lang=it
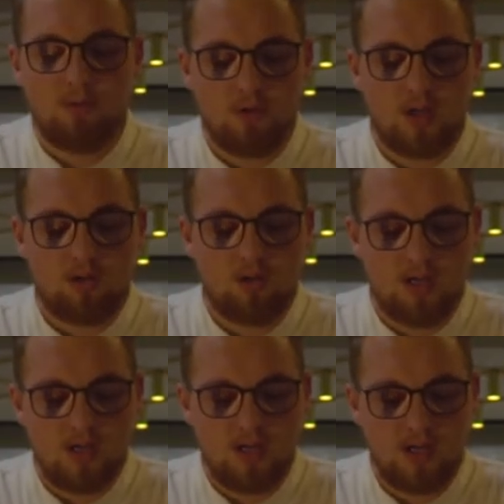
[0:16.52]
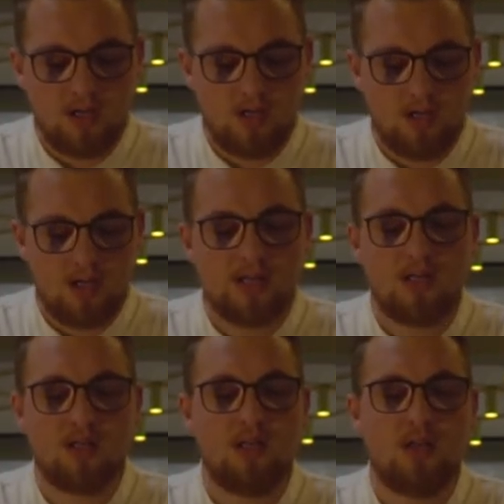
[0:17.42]
ora con eh, la,
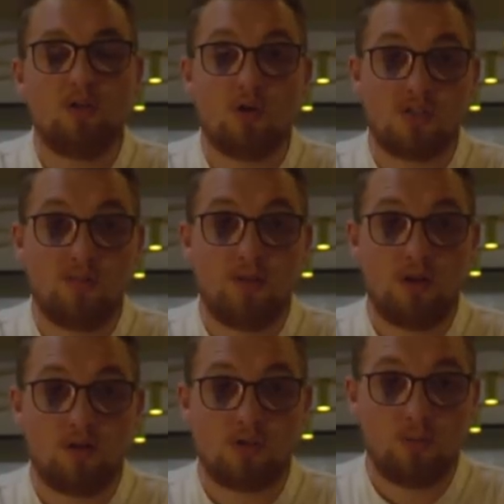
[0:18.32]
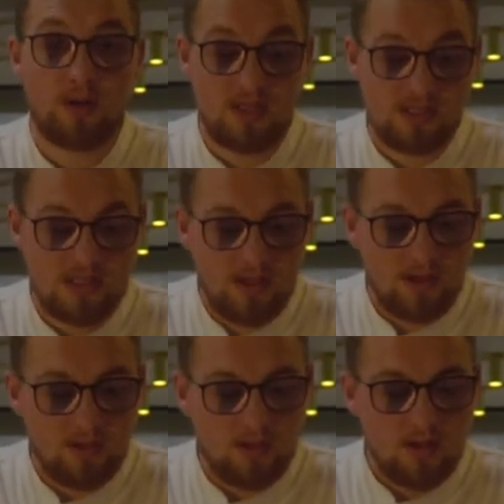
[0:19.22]
le dosi per il nostro
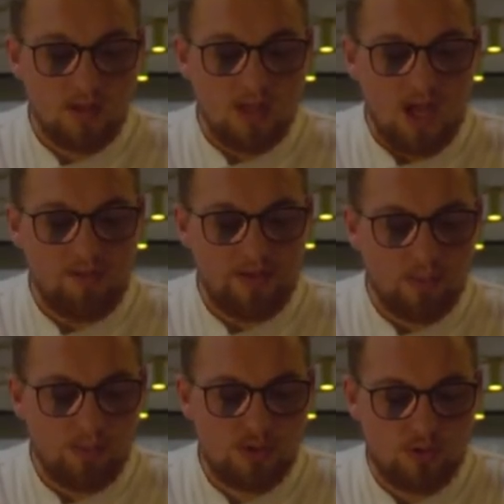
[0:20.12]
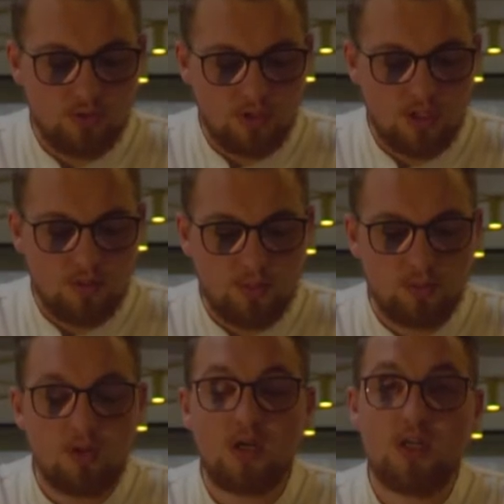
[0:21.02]
pre-dessert. Avremo bisogno di
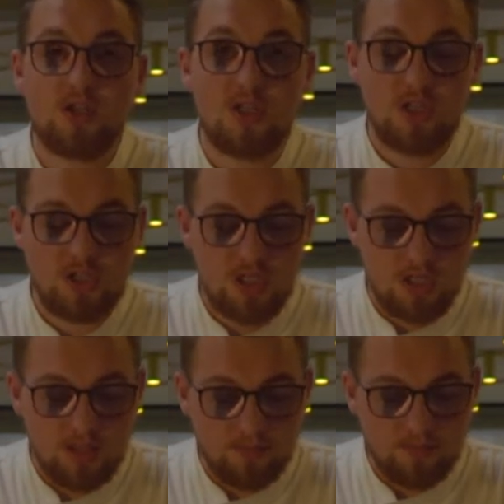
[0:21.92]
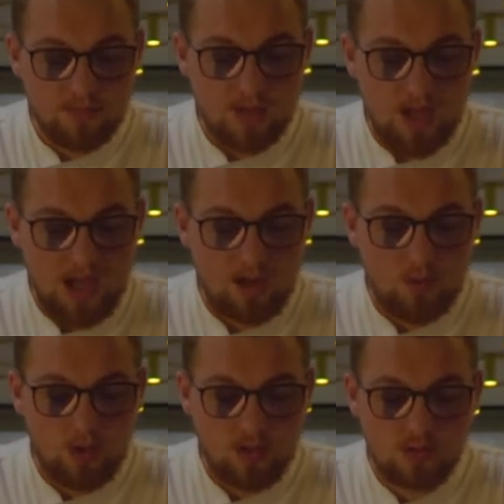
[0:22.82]
pomodorini ciliegini,
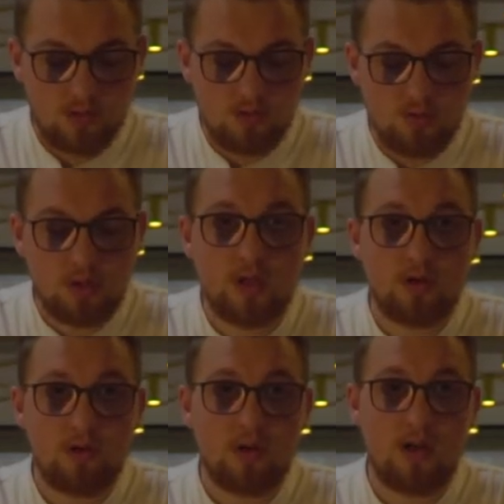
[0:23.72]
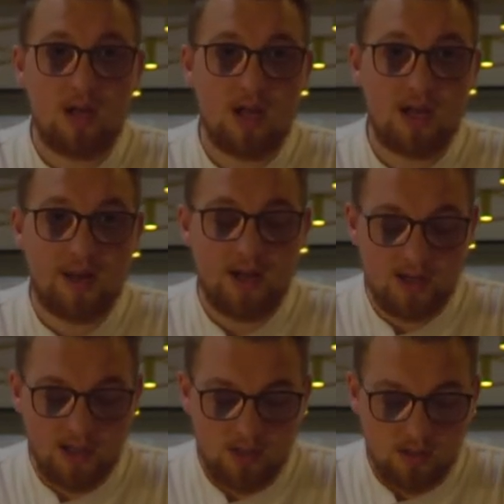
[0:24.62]
acqua, zucchero, agar
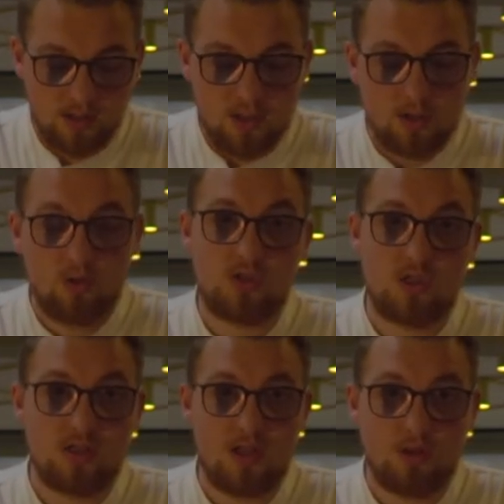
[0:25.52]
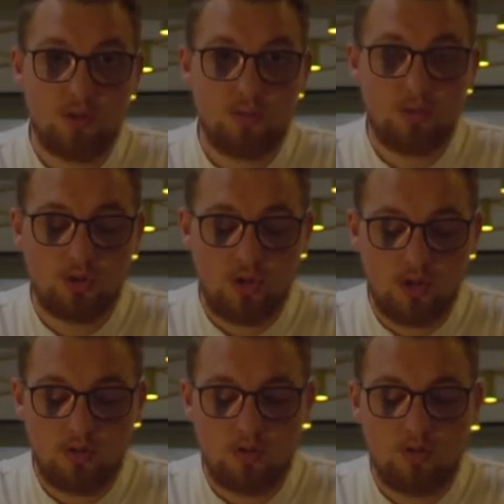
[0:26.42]
agar, concentrato di
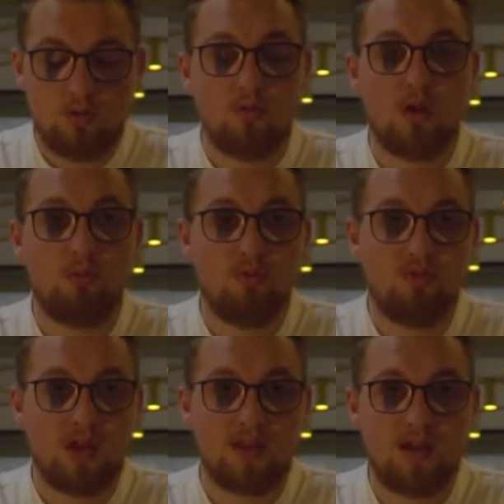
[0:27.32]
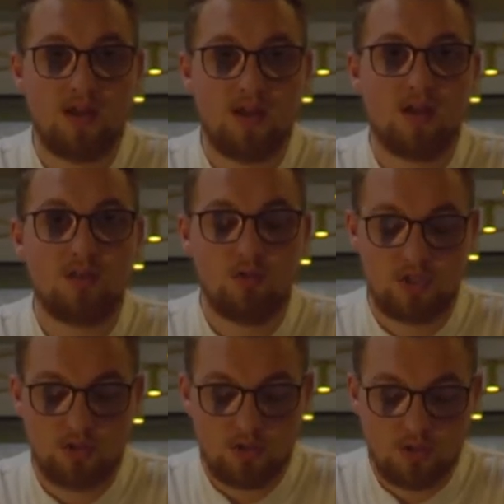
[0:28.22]
pomodoro, una bufala da
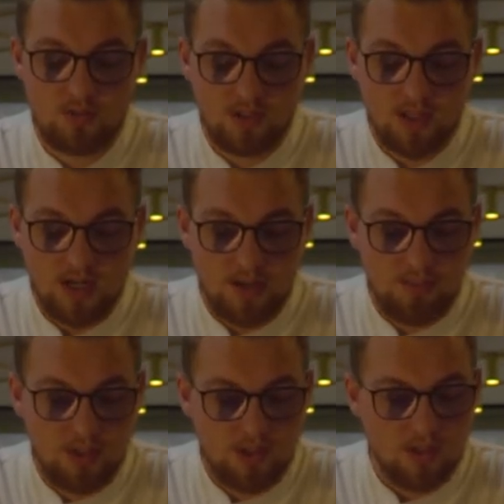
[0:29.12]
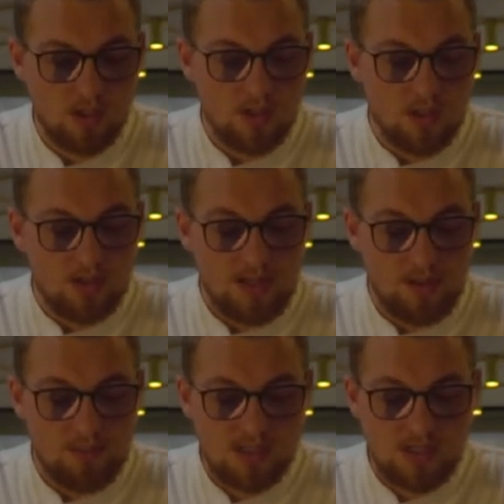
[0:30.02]
250 grammi,
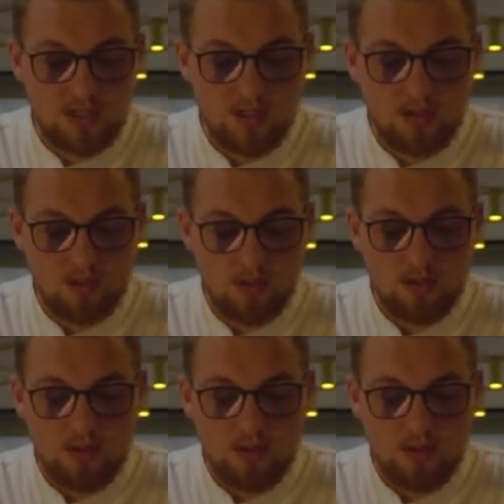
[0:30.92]
del basilico